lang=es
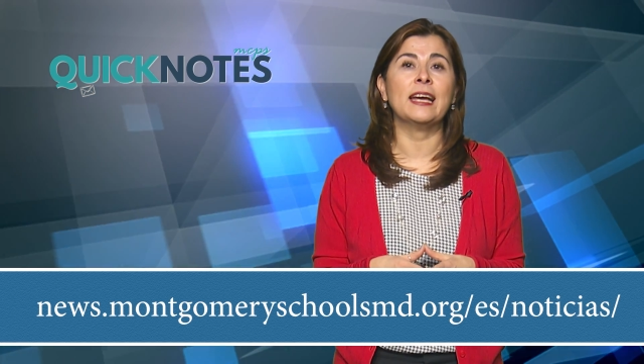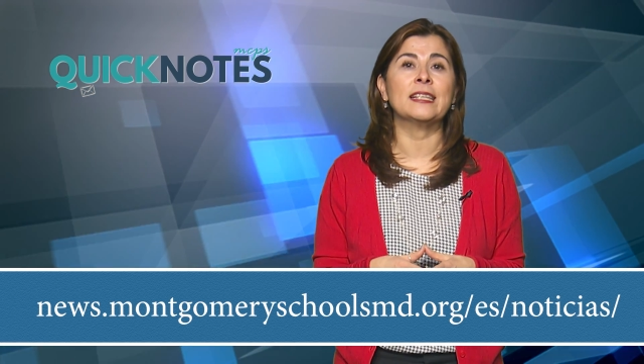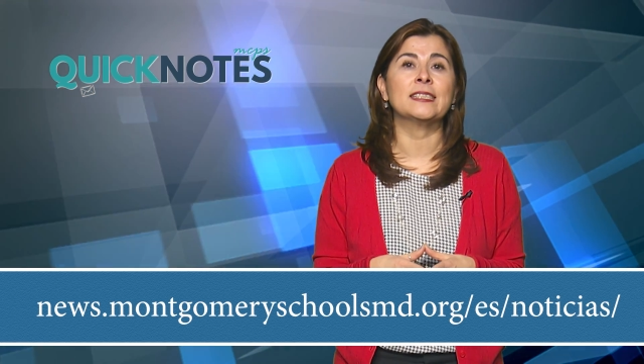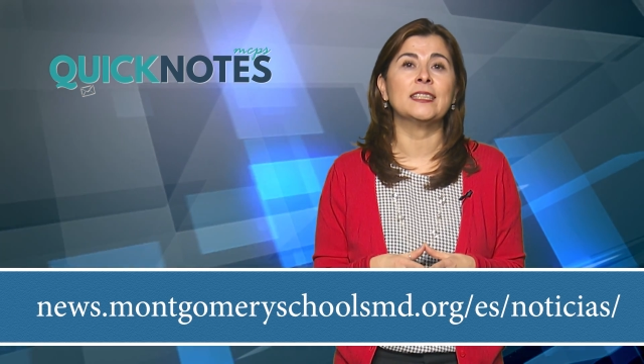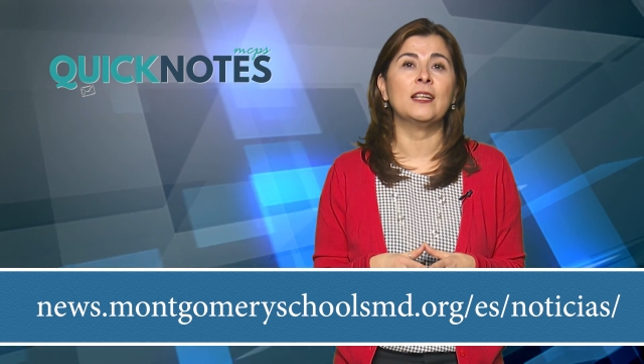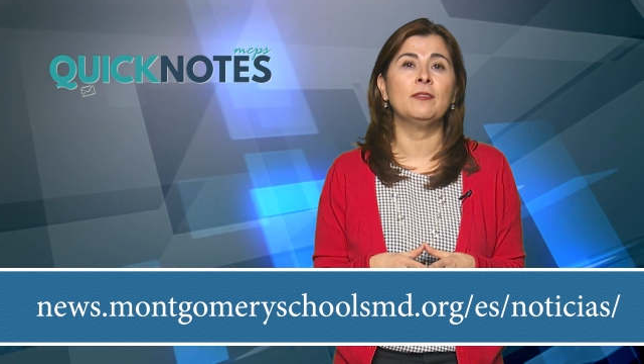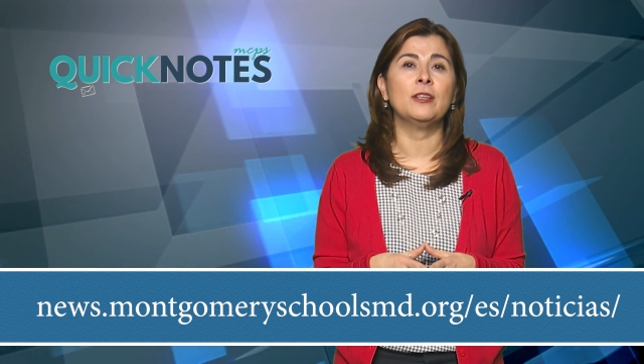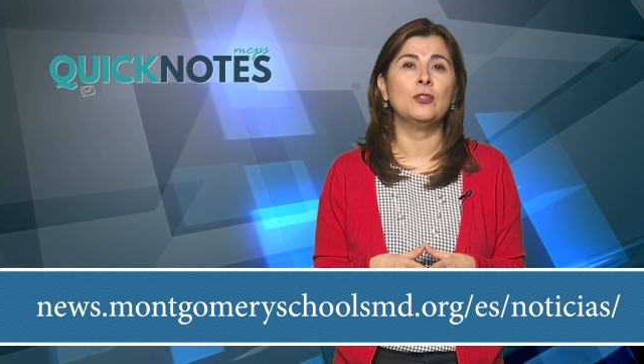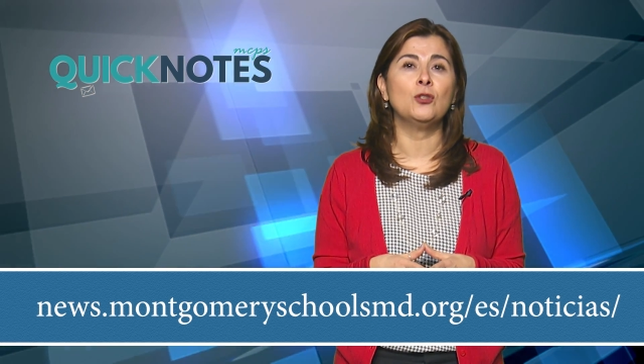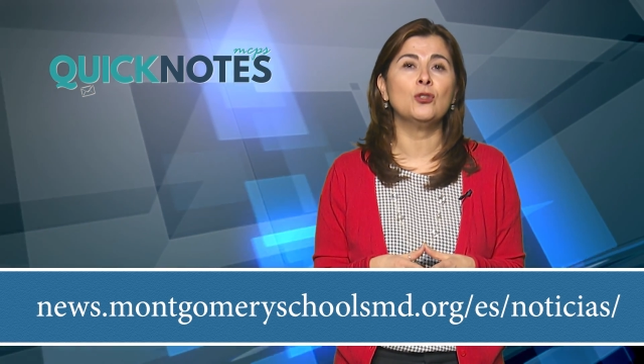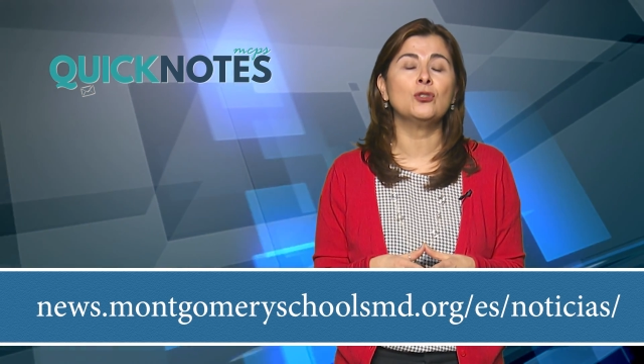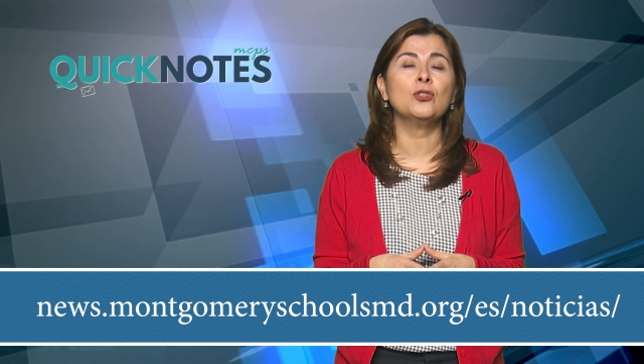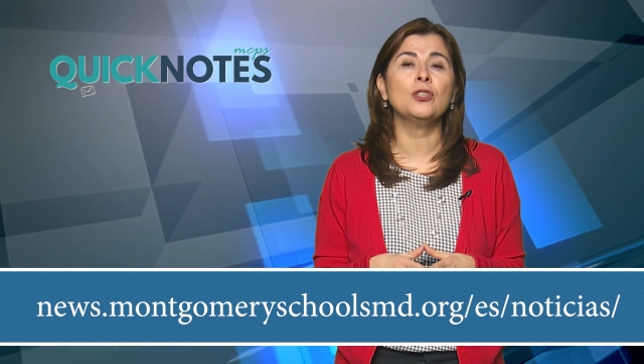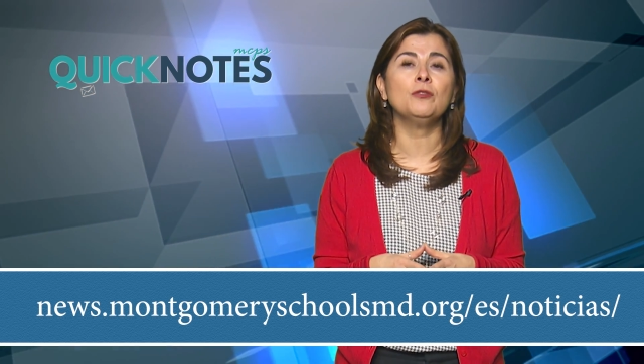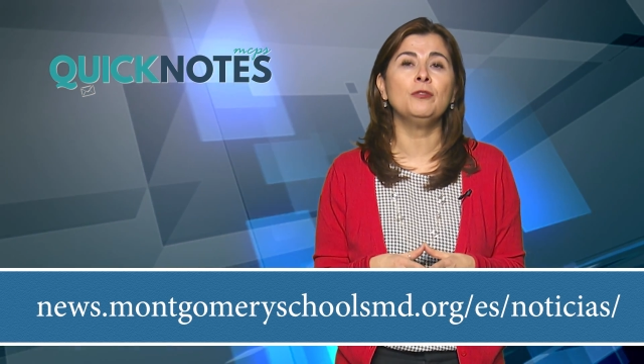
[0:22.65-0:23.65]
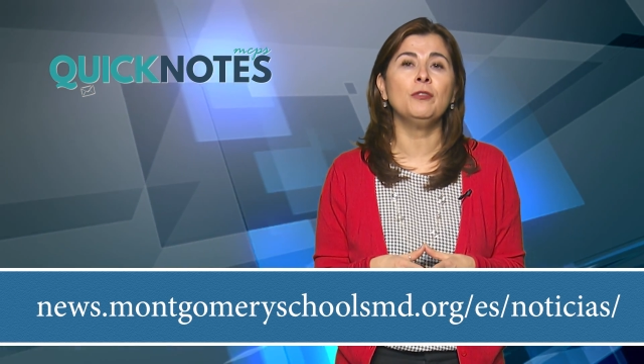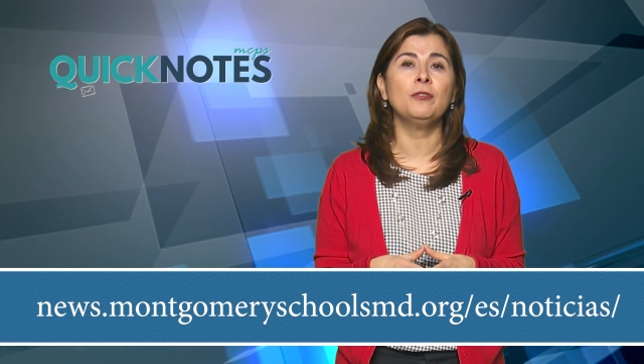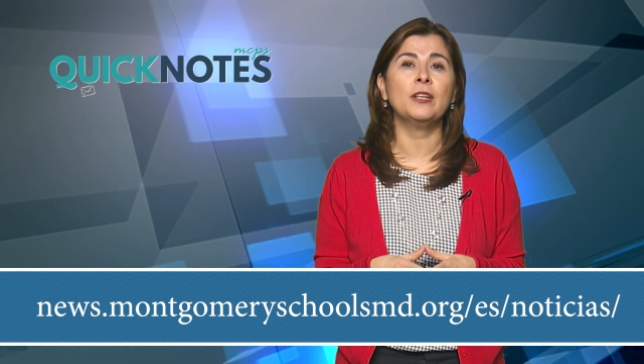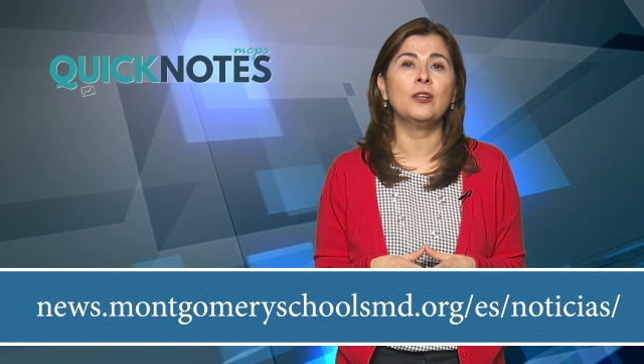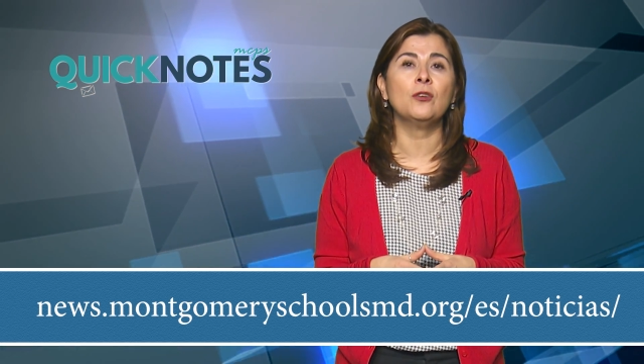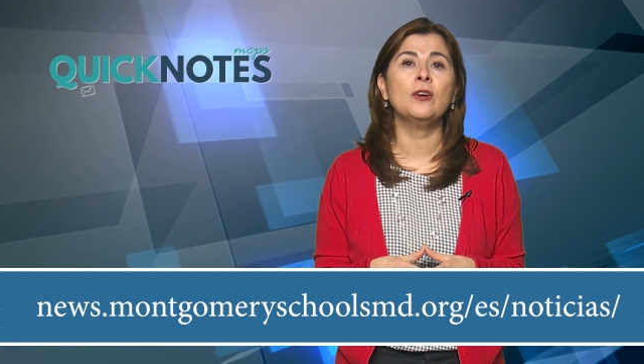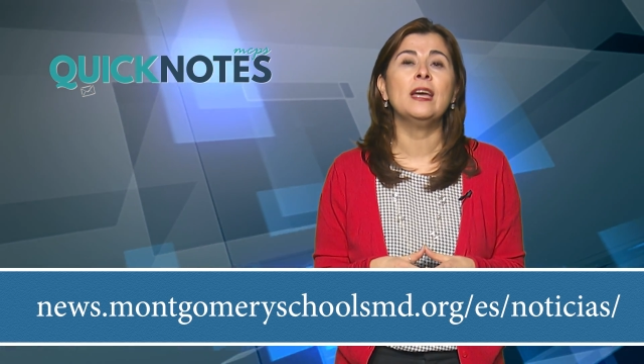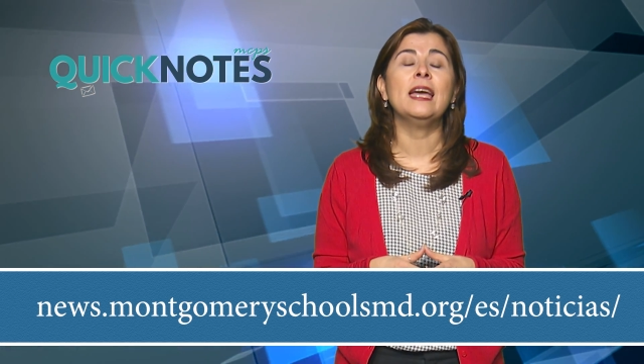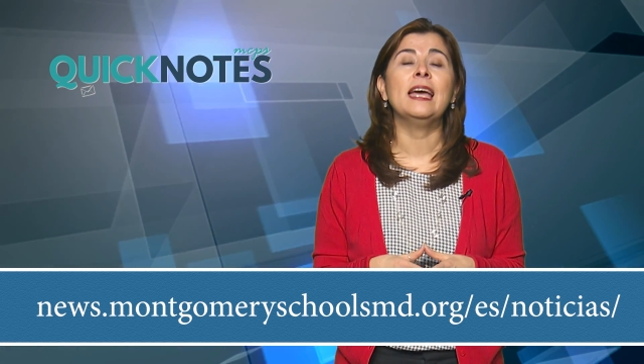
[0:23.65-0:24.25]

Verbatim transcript: hasta el 28 de febrero